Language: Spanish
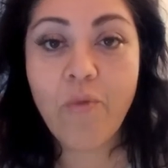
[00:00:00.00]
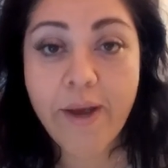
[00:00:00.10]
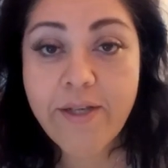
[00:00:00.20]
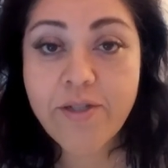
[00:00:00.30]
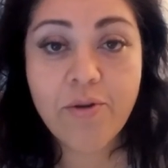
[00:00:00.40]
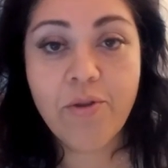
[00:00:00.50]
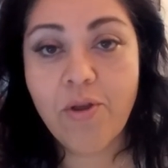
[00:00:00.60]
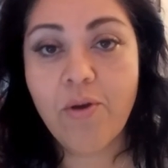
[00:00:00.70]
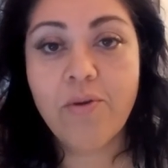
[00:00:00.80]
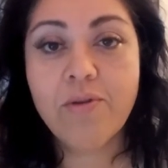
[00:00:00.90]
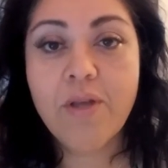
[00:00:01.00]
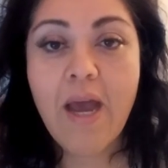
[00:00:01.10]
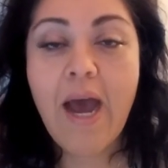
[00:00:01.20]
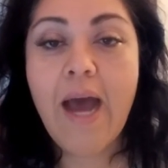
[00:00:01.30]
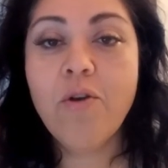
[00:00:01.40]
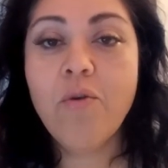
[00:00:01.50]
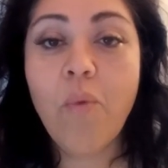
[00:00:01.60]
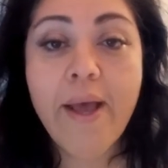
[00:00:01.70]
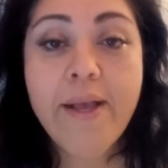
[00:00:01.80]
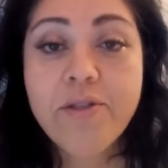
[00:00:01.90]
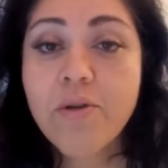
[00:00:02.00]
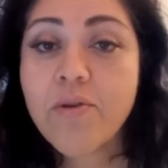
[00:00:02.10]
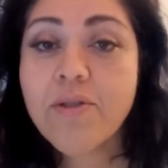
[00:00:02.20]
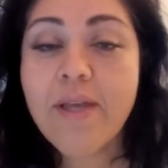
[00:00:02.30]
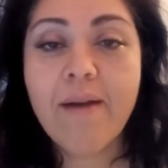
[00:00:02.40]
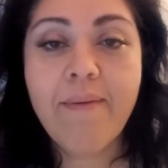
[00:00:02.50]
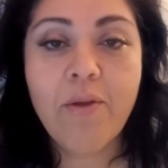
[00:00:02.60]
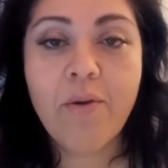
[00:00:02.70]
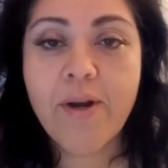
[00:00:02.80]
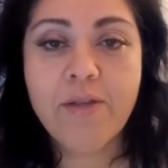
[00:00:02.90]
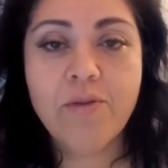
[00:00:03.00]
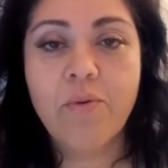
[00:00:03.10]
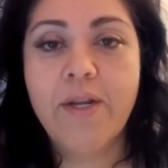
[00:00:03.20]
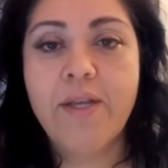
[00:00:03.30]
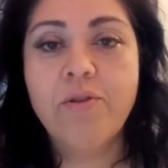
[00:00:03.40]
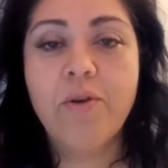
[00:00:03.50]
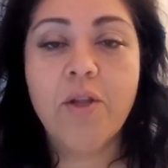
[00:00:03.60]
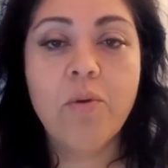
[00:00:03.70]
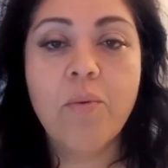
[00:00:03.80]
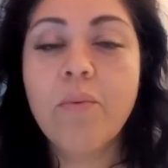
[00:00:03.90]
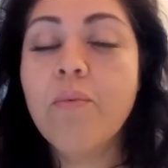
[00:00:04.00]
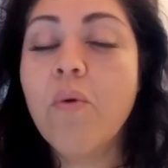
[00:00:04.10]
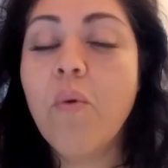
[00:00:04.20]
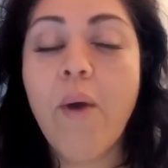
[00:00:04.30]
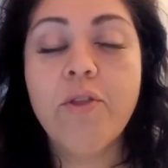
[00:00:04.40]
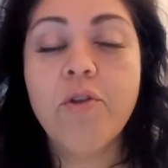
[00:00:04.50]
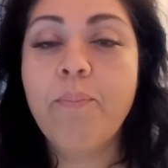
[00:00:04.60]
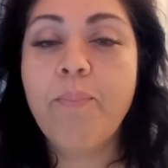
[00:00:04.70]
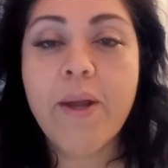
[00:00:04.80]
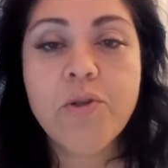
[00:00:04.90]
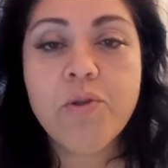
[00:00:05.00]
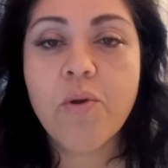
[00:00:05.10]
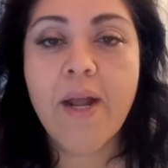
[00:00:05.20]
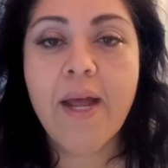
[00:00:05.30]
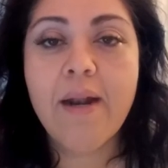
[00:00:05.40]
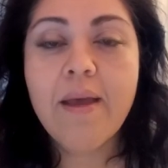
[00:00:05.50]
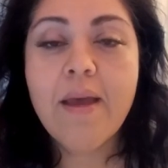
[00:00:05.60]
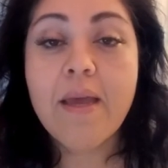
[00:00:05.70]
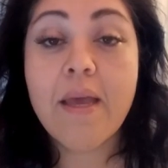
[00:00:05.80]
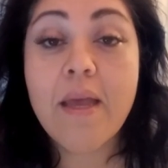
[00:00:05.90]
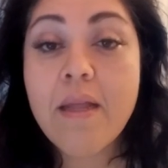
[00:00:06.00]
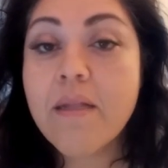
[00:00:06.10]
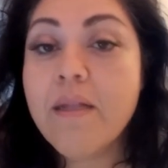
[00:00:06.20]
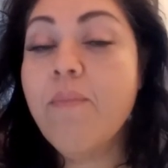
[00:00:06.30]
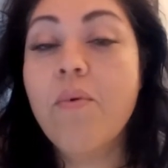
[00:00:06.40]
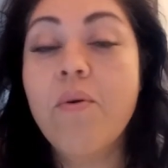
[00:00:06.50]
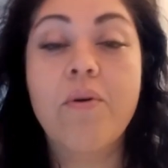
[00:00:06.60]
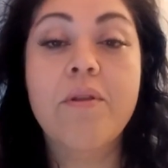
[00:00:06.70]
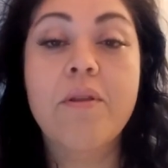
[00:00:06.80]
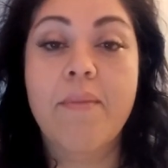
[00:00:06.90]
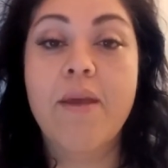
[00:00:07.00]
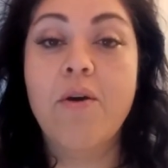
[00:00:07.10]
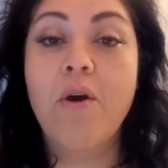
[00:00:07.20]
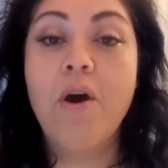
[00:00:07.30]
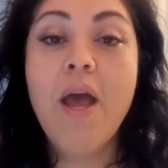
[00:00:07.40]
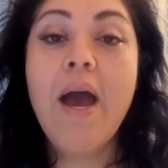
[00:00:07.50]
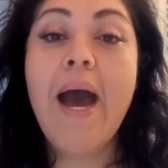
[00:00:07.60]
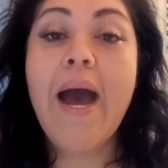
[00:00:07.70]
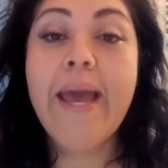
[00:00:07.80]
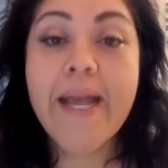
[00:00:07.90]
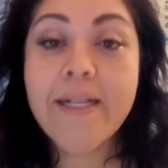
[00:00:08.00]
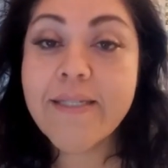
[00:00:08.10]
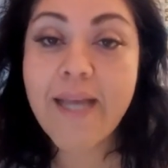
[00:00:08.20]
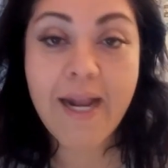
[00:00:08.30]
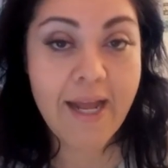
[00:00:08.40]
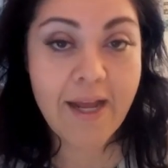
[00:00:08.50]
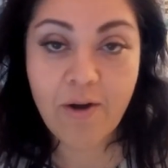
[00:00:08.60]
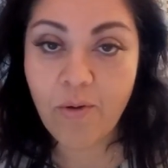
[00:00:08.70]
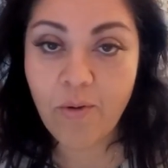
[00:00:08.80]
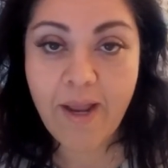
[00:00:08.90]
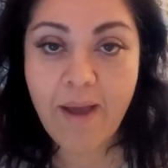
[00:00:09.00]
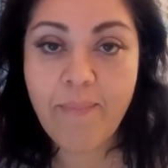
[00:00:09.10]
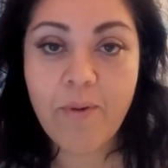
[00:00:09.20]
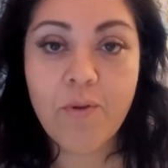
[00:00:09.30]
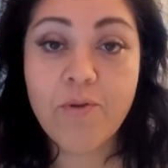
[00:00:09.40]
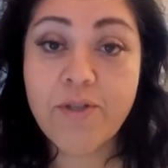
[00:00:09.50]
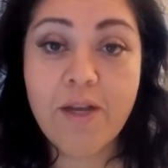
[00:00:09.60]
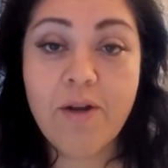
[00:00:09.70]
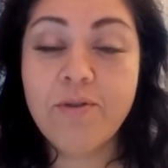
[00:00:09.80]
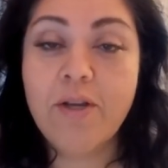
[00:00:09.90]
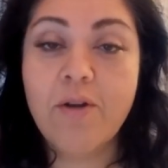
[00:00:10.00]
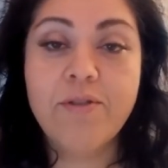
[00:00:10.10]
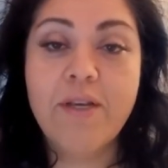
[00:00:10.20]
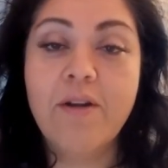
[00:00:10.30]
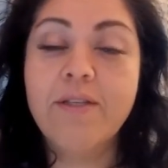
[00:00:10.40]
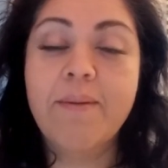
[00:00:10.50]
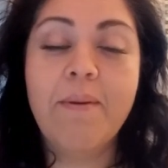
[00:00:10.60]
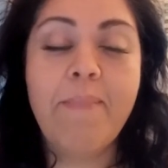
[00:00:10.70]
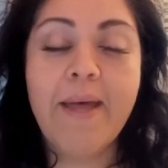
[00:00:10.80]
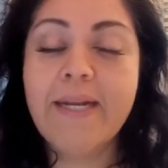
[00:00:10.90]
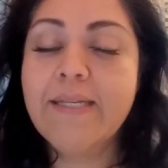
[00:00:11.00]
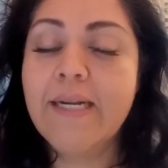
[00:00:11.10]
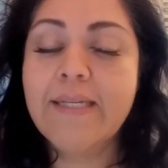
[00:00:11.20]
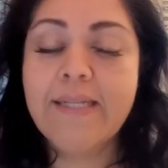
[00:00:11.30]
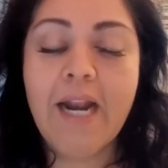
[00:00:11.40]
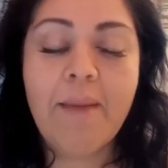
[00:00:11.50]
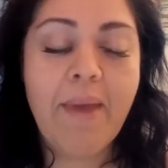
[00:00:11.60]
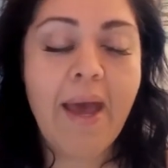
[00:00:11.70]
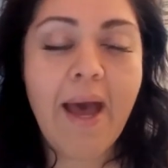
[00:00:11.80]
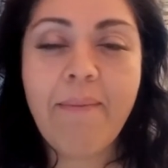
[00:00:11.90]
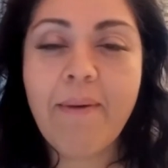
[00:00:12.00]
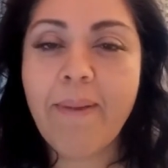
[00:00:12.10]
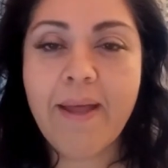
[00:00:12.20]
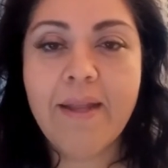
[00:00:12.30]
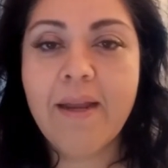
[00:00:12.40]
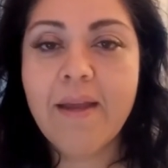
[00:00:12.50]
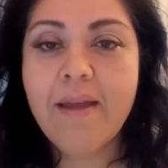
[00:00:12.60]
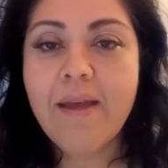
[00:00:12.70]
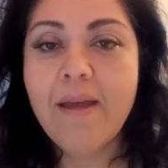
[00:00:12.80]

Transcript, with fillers: nuestro Dios, a nuestro Salvador Jesucristo, que tuvo un encuentro personal, íntimo conmigo. A Él sea la gloria por los siglos de los siglos, a mi Padre Celestial, a mi Abba Padre,